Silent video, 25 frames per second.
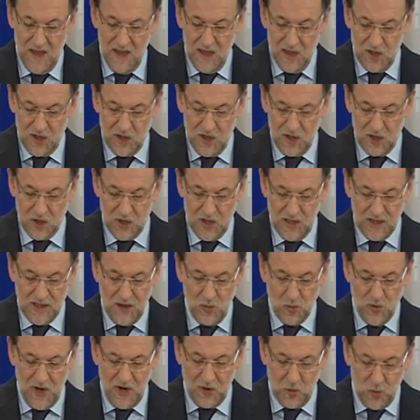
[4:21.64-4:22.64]
se sella
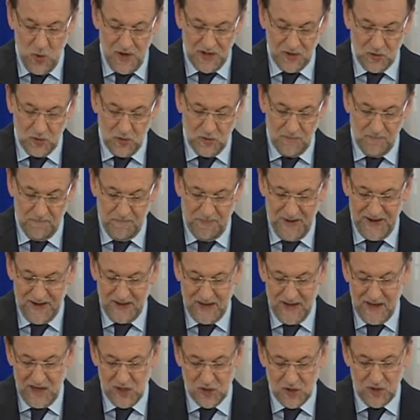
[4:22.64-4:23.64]
un acuerdo para
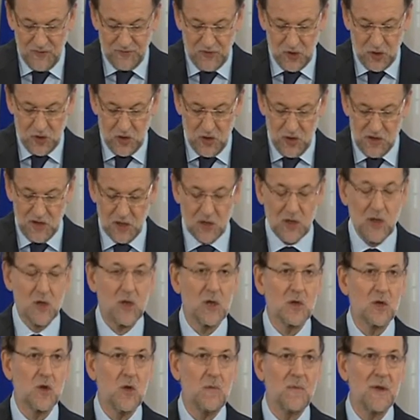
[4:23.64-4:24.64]
que las decisiones que
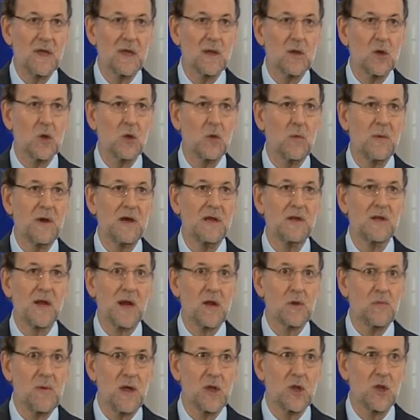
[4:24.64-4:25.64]
se tomen sobre el
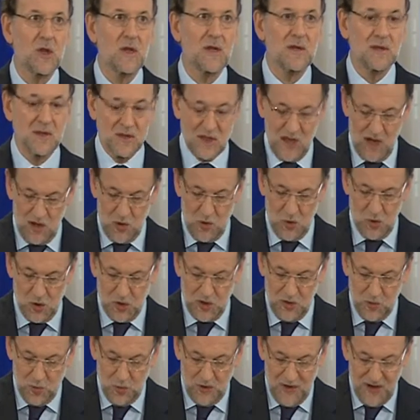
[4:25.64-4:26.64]
trasvase Tajo
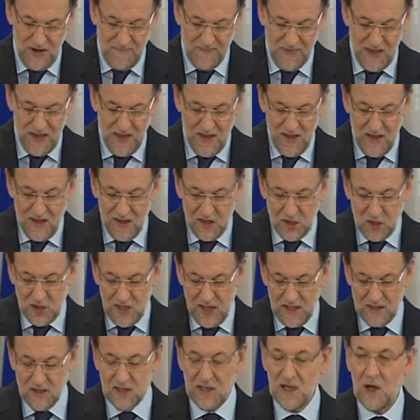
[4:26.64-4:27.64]
Segura
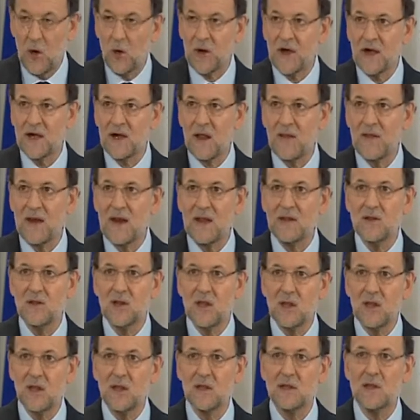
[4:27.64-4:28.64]
sean de ahora en
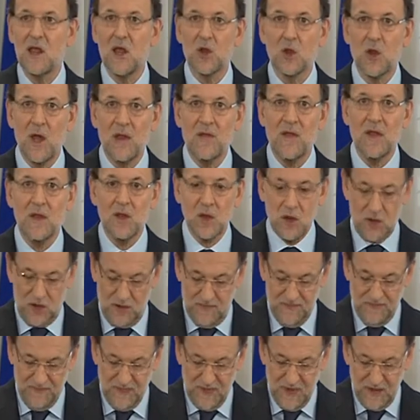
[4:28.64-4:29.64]
adelante tasadas
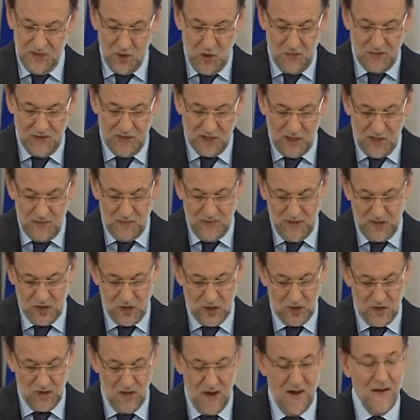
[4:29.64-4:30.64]
y
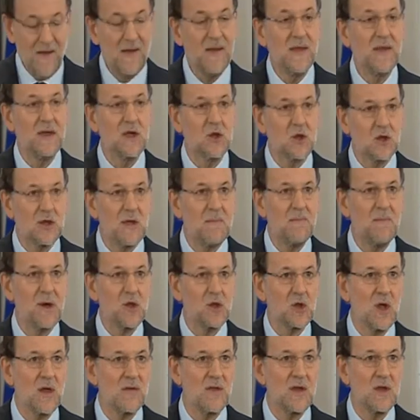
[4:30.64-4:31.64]
objetivas y estén
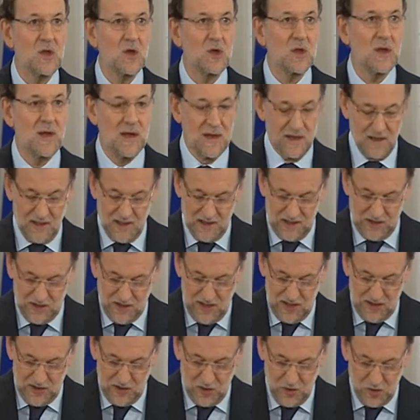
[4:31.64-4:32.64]
basadas en
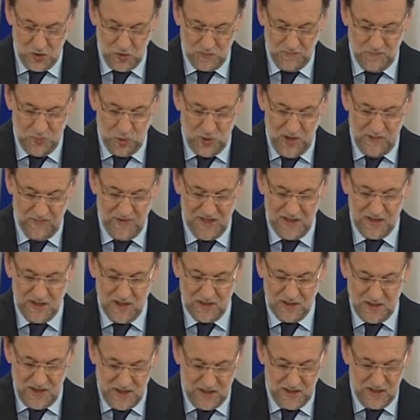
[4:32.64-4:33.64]
criterios
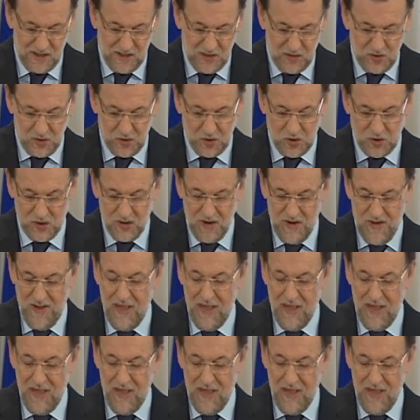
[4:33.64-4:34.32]
puramente técnicos.